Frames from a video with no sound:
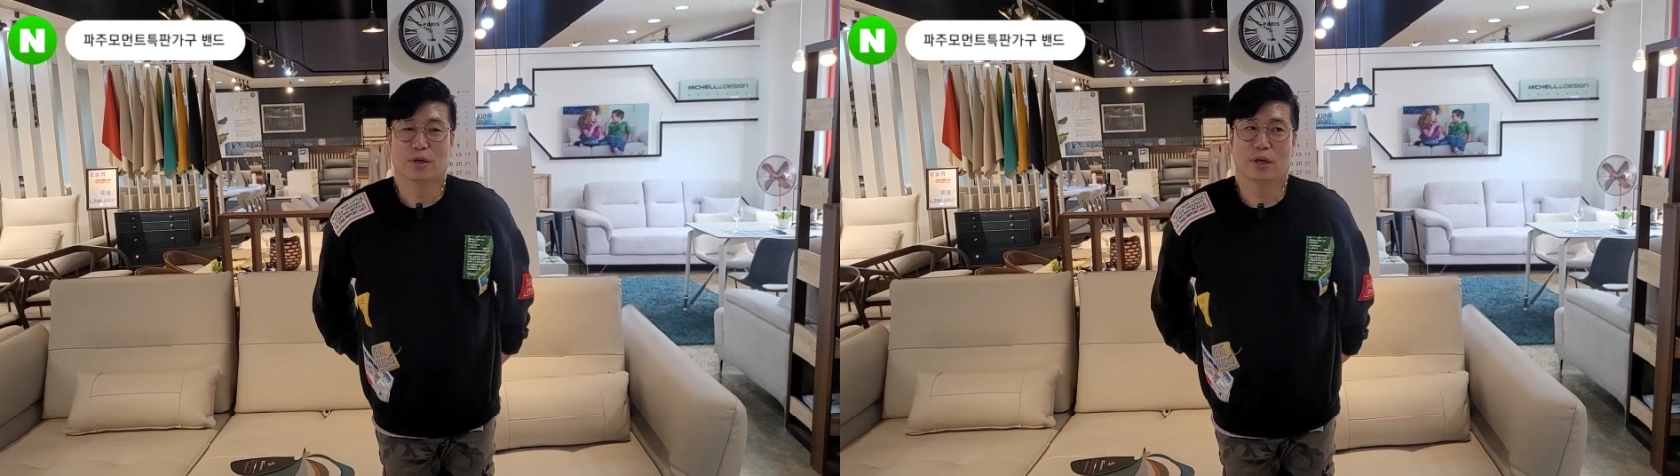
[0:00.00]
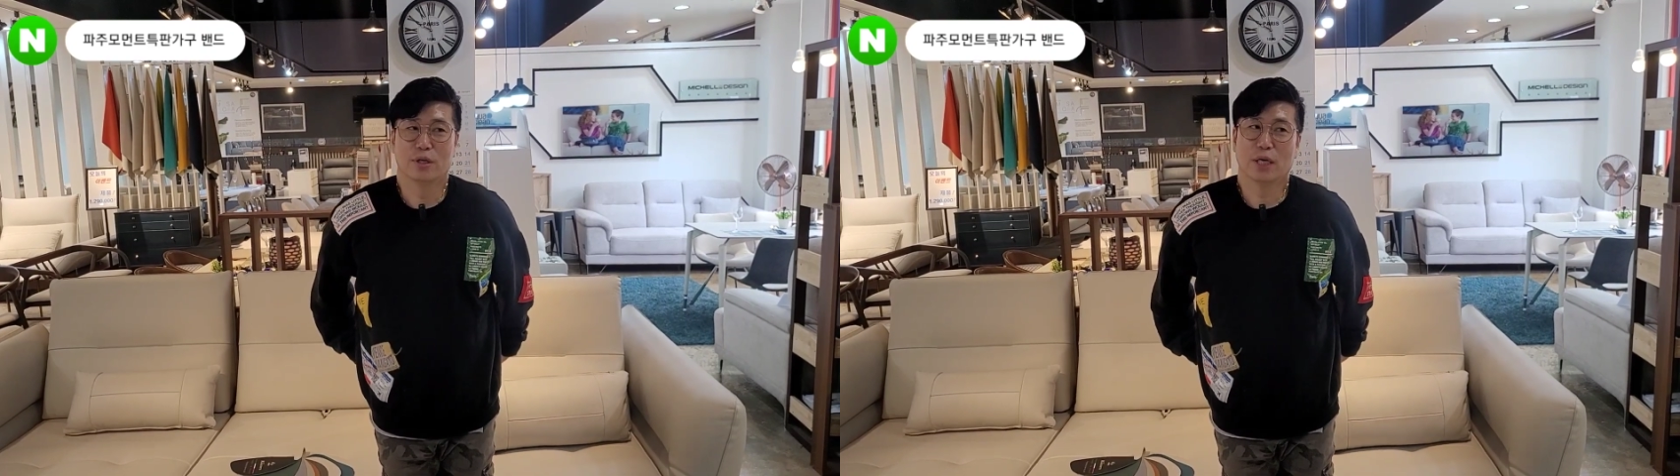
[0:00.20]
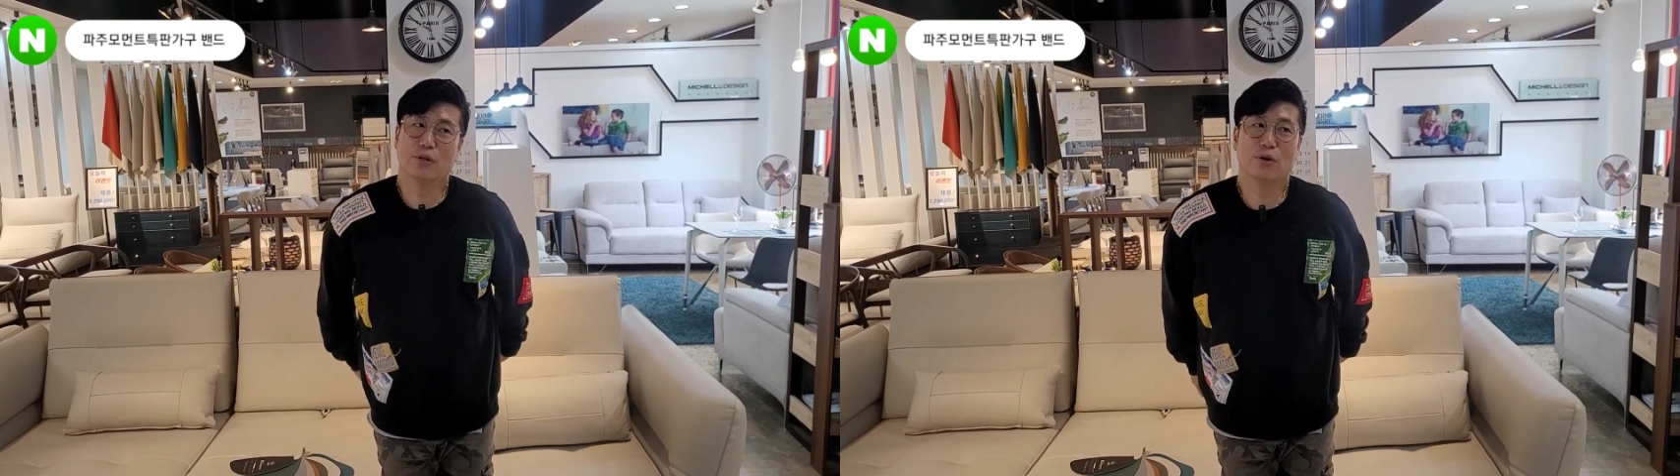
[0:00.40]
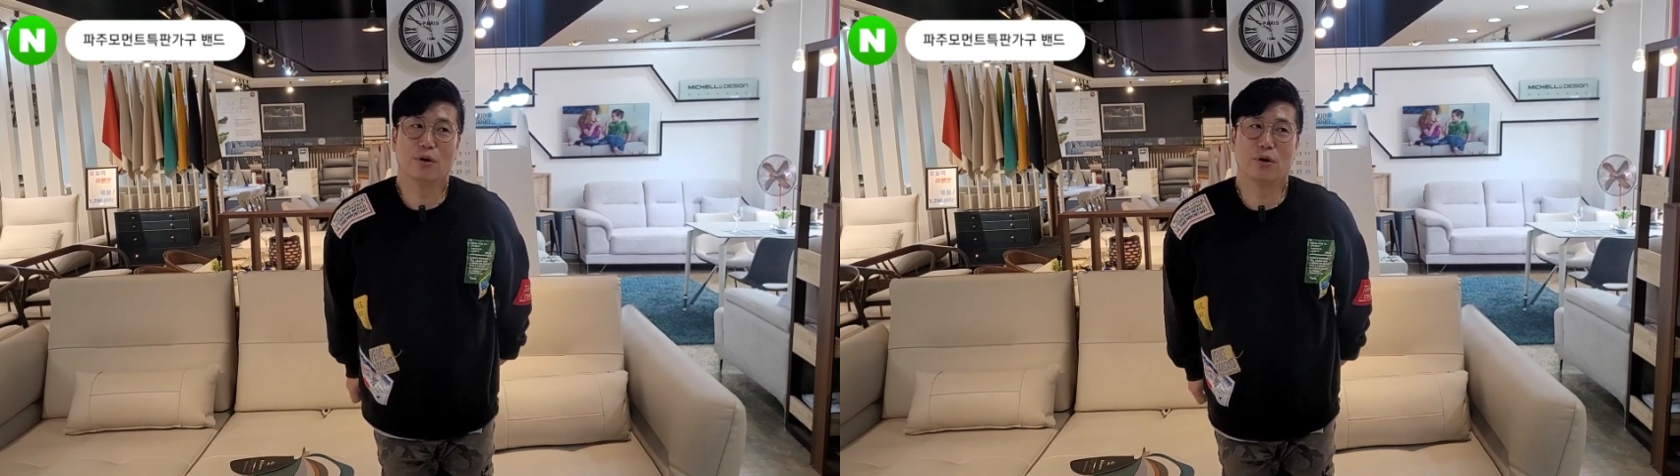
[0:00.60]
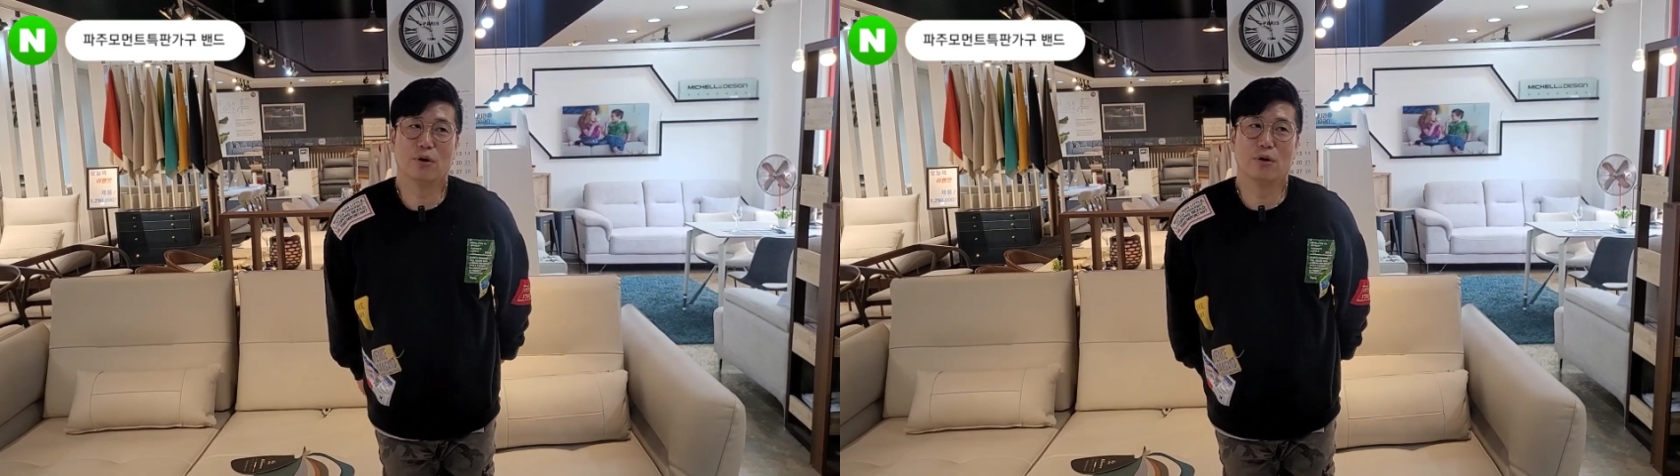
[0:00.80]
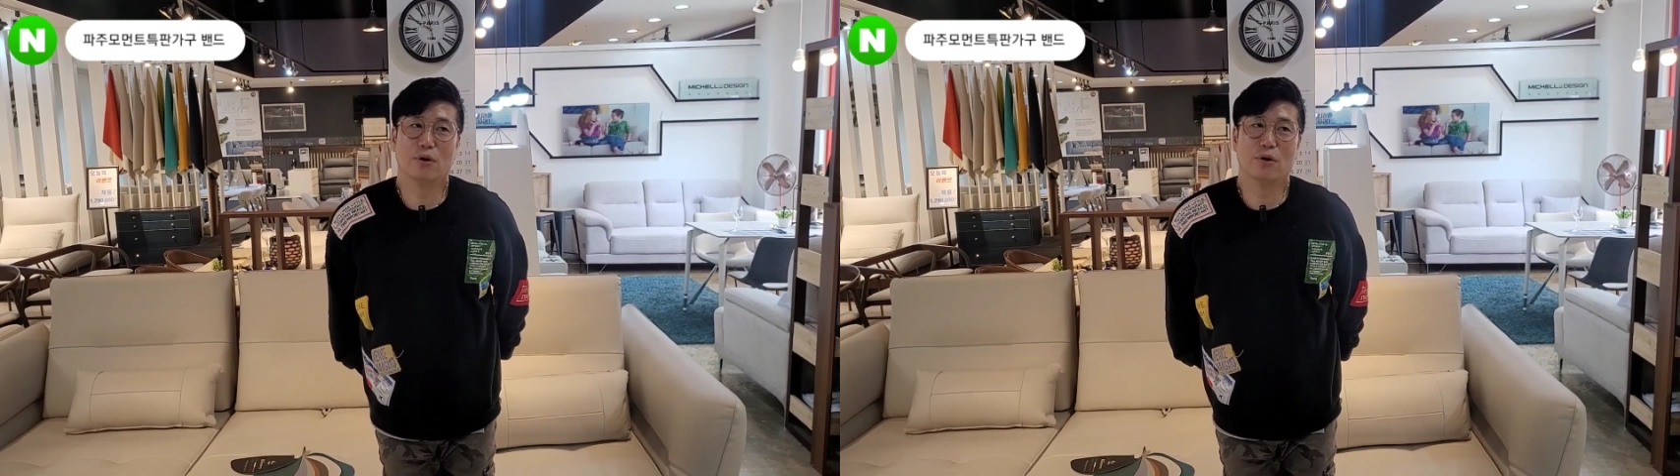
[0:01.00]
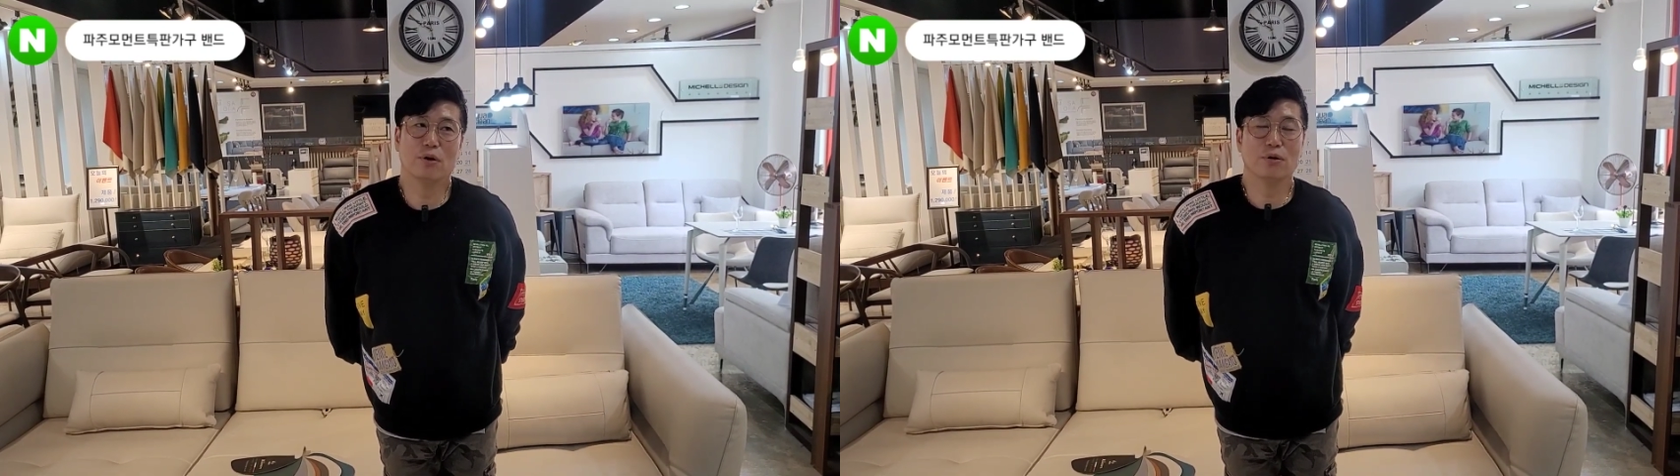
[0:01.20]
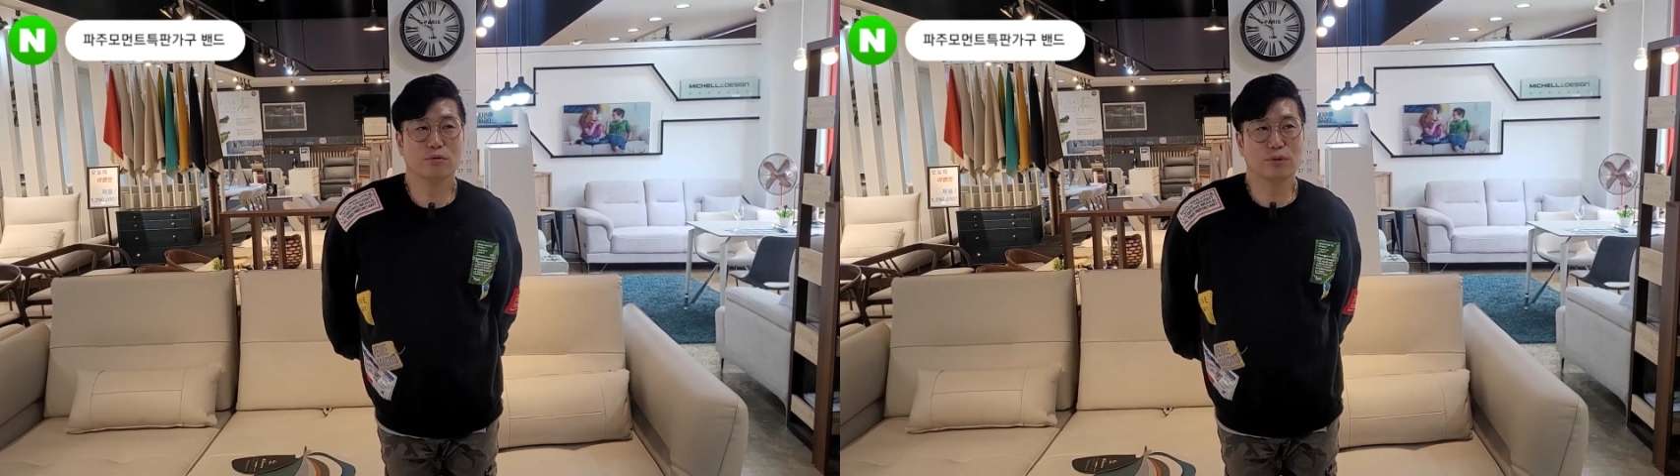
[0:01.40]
예, 사셔도